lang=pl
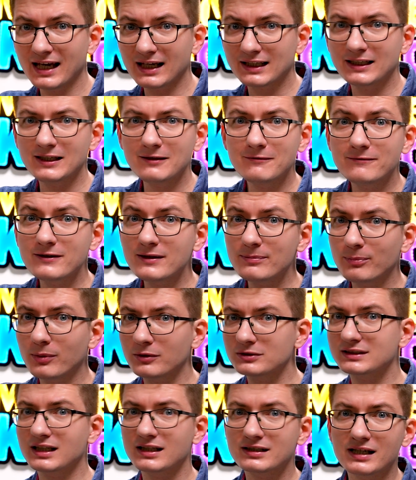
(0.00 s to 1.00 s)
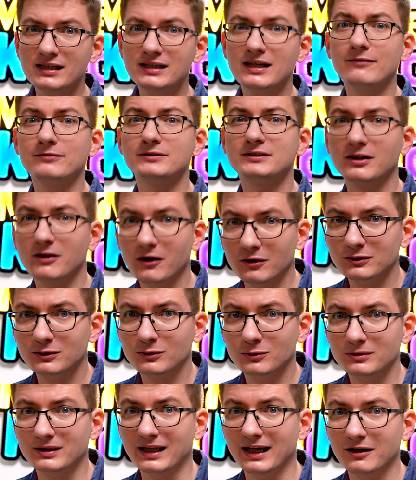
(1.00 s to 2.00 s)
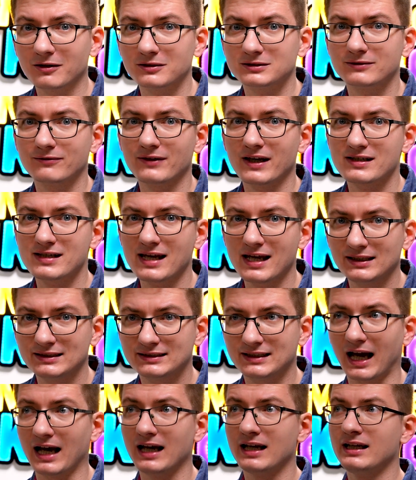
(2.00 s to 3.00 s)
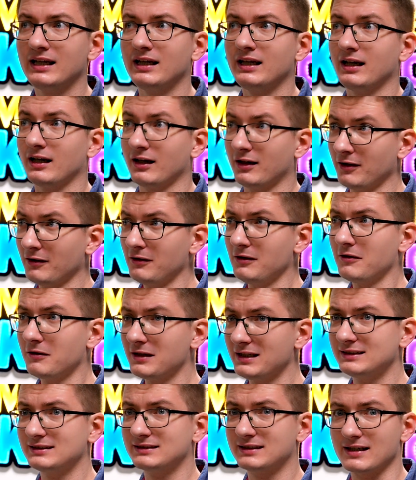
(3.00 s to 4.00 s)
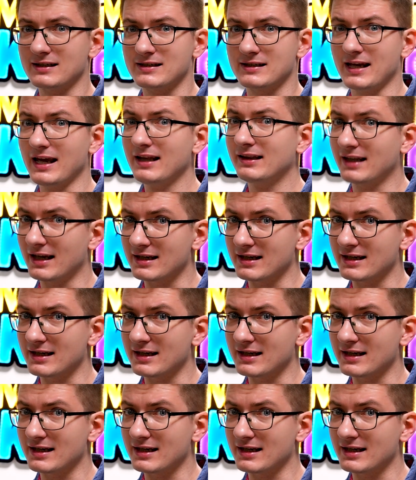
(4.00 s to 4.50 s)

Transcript: jak i wyposażenie w środku tego zwierzęcia. Kolorystycznie